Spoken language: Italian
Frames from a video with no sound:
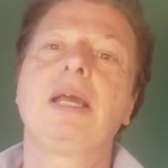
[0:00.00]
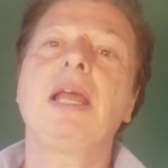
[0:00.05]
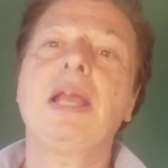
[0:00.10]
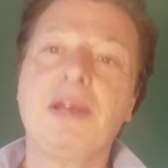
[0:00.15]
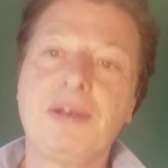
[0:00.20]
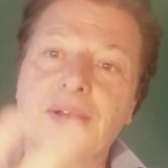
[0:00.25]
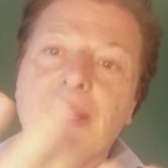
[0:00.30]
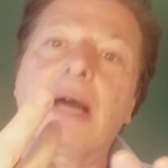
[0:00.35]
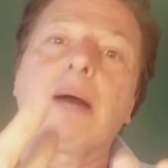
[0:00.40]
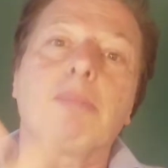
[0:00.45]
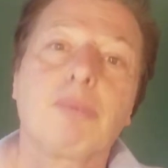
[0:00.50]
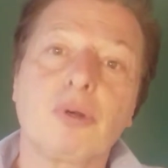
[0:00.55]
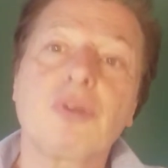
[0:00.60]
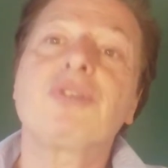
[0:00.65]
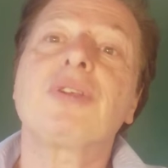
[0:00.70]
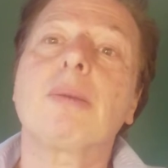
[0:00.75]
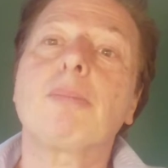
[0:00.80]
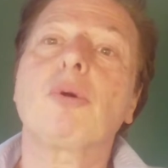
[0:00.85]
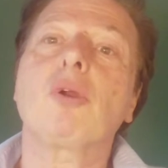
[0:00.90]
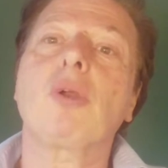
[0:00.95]
il Napoli
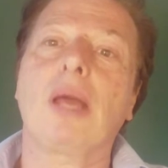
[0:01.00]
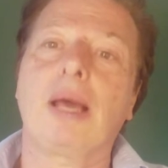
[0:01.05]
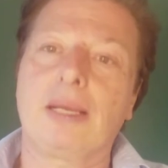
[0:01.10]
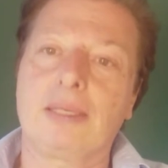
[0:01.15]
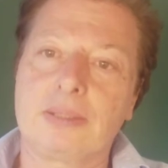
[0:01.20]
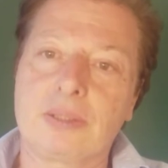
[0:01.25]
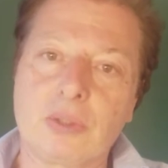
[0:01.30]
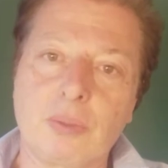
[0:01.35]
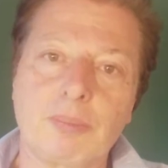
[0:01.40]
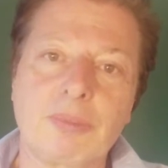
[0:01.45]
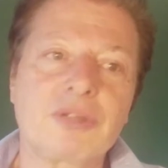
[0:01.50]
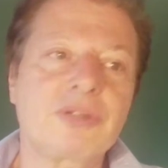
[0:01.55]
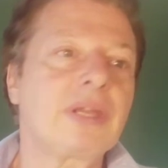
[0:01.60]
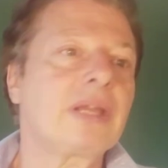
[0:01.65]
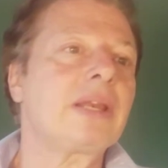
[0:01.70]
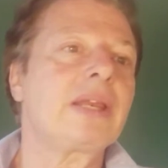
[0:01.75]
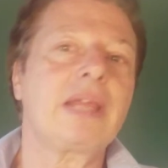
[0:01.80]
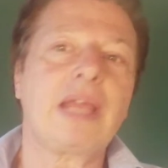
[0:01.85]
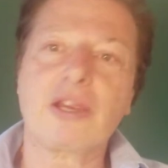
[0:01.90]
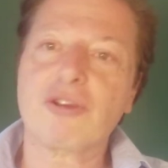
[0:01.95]
siamo là, insomma,
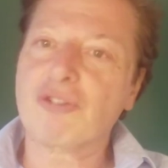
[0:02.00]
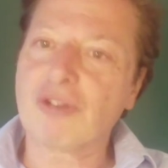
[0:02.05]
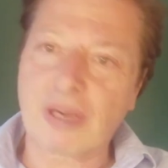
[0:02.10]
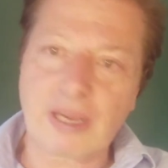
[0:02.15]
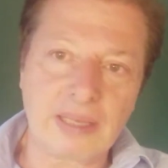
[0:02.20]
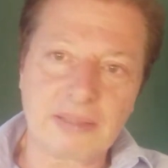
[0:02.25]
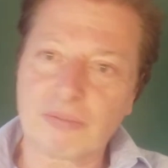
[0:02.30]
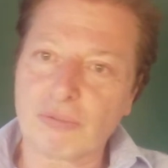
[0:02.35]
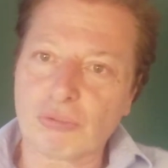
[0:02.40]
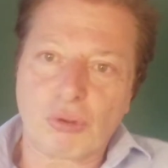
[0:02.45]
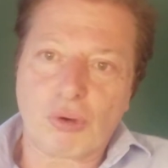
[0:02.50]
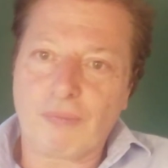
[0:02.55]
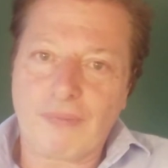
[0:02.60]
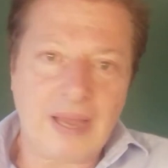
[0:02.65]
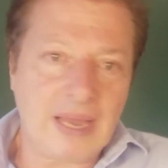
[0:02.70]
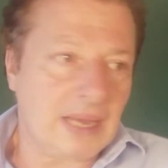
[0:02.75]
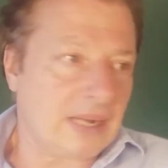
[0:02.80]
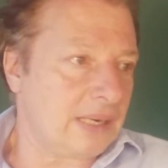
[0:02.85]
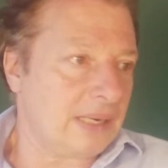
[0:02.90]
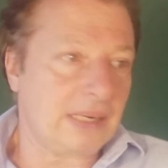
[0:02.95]
se riesce a
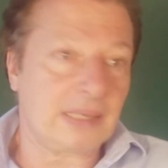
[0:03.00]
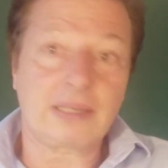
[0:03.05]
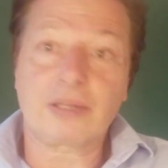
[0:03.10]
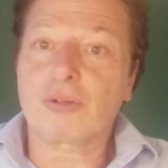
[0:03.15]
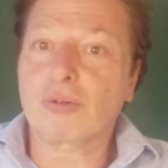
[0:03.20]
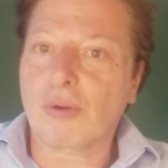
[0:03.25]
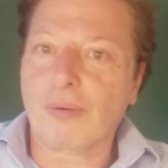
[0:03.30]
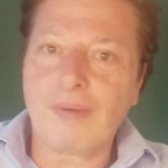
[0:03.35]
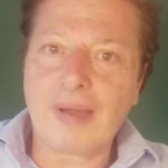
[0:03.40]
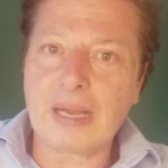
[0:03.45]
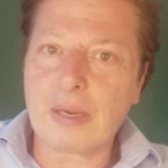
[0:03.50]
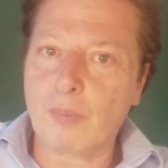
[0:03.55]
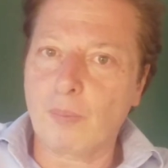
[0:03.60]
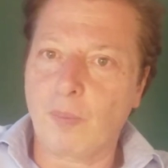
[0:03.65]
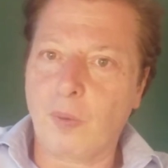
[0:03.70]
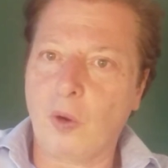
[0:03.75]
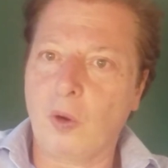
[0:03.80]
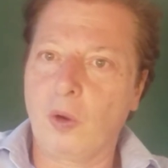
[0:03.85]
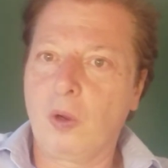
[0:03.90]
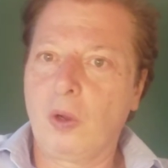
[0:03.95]
trovare, a ritrovare un
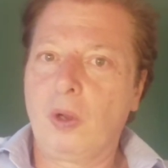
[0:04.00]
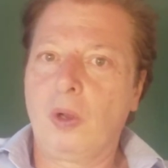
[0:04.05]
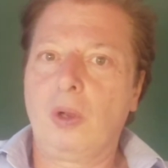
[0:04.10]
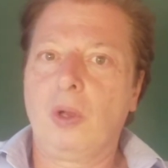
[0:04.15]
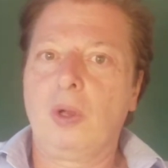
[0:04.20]
po'